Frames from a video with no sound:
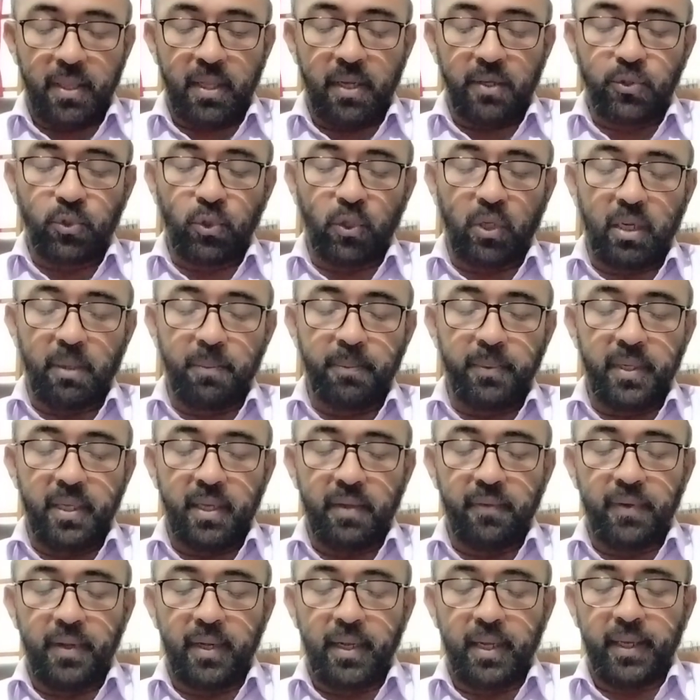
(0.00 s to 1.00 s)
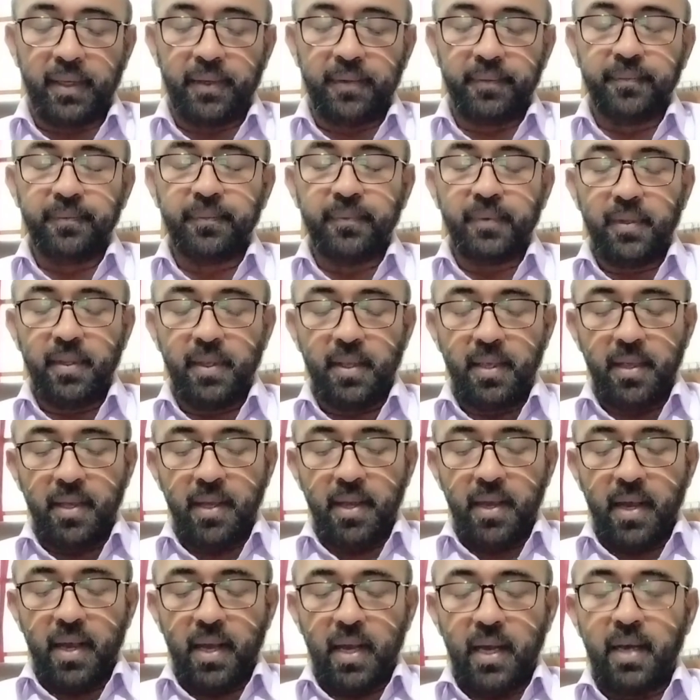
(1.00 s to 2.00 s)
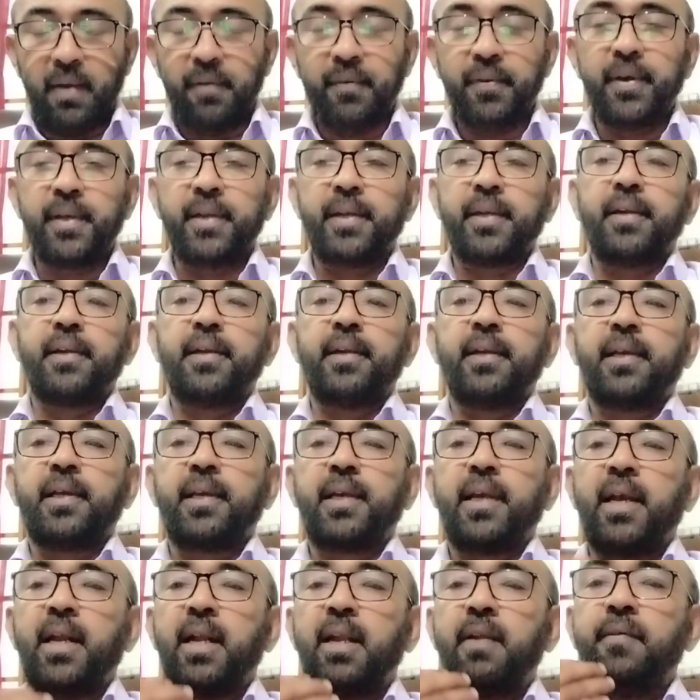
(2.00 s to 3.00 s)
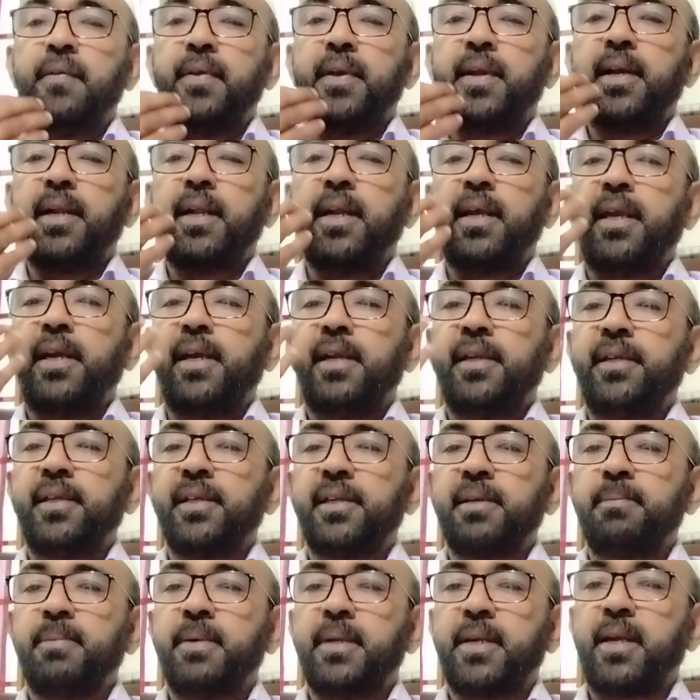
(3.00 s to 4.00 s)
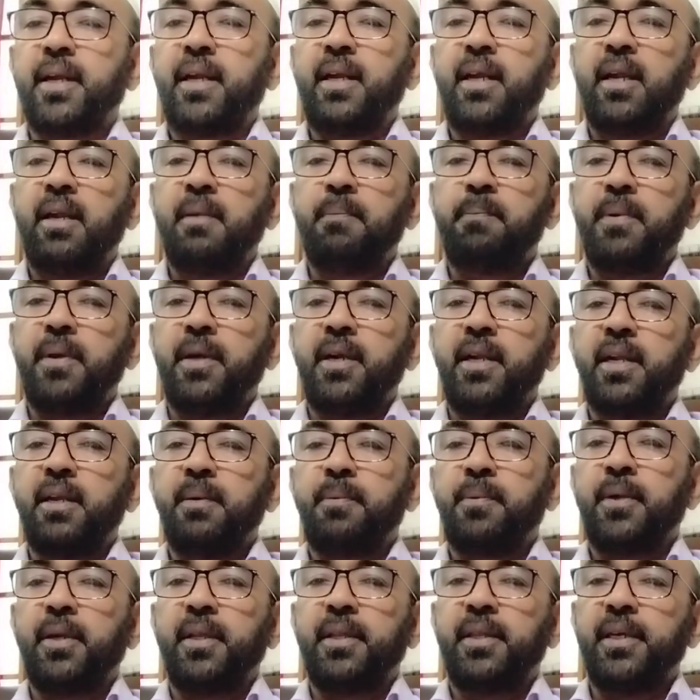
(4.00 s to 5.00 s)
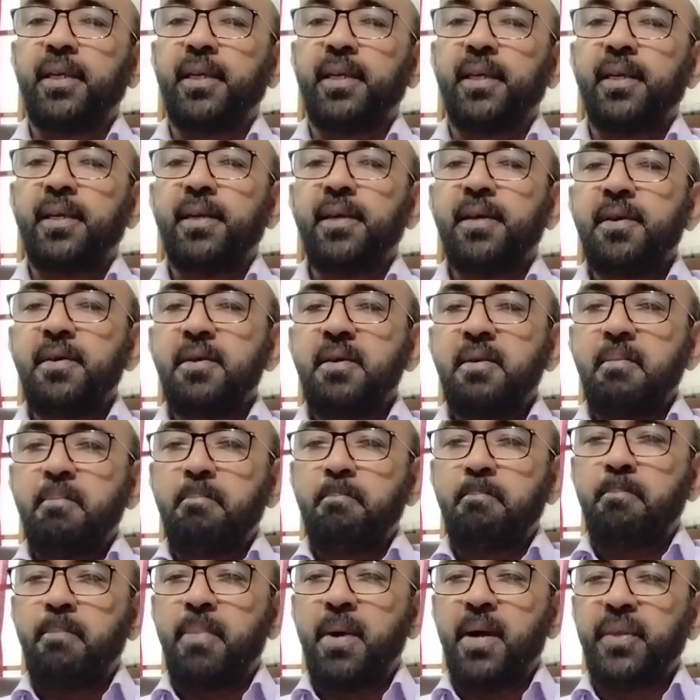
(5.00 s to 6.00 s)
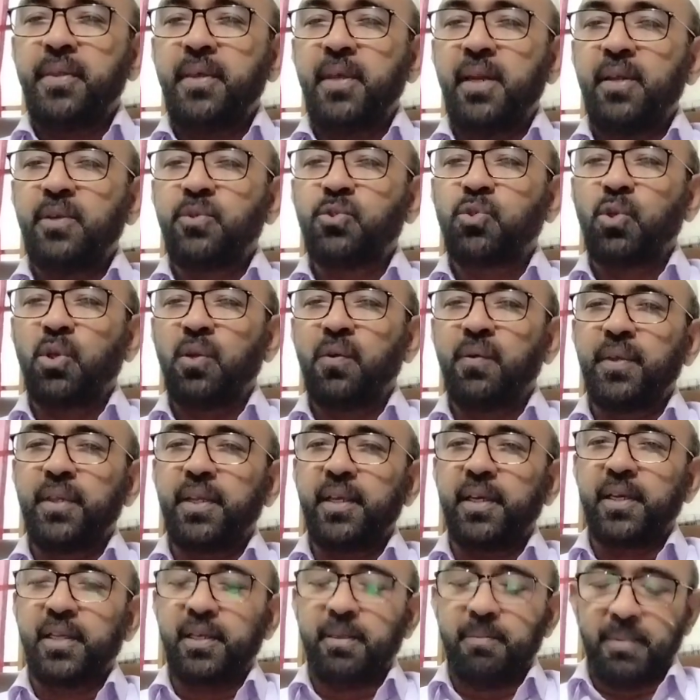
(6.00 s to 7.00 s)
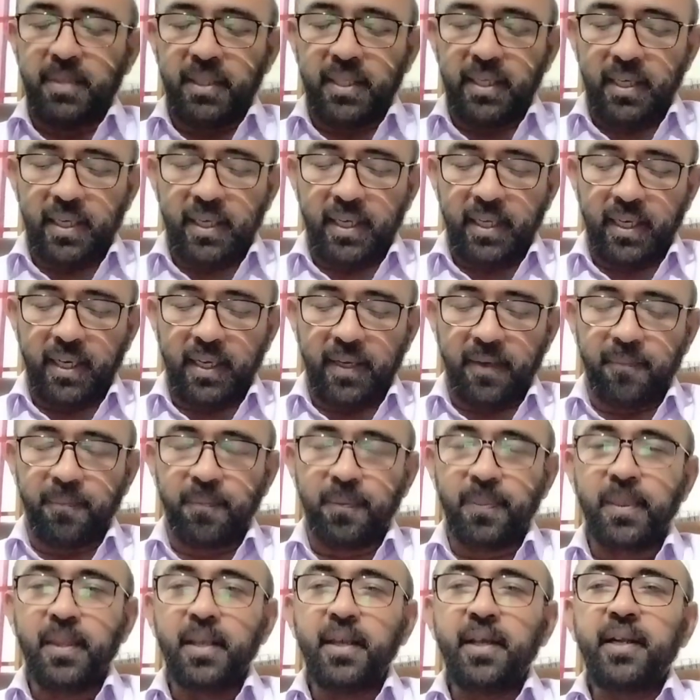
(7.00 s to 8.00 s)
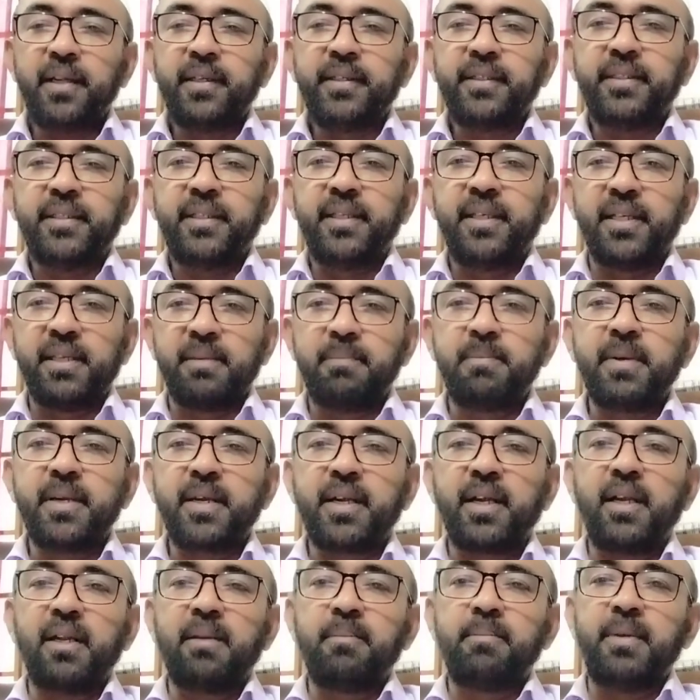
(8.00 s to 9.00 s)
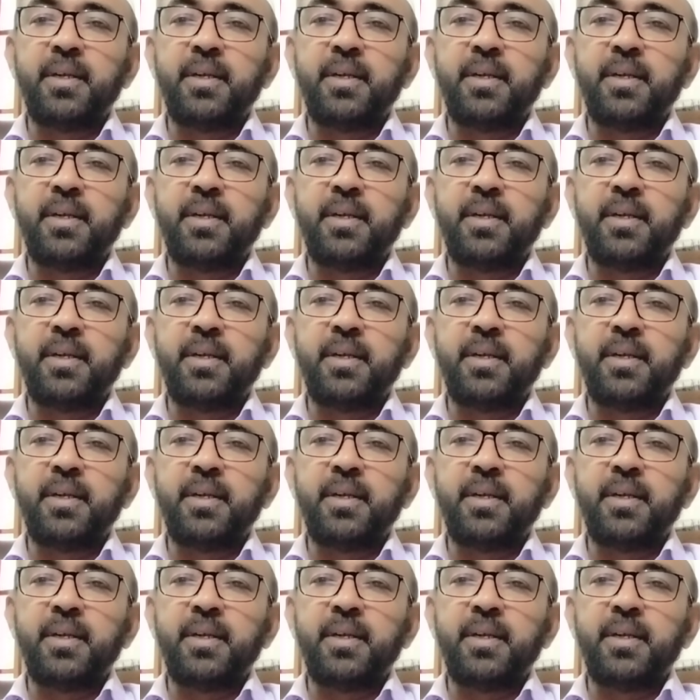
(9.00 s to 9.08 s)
பதில் சொல்ல முடியவில்லை அவர் கேள்விகளை நிருபர்கள் எழுப்புகின்ற பொழுது பதில் சொல்வதற்கு பதிலாக நிருபர்கள்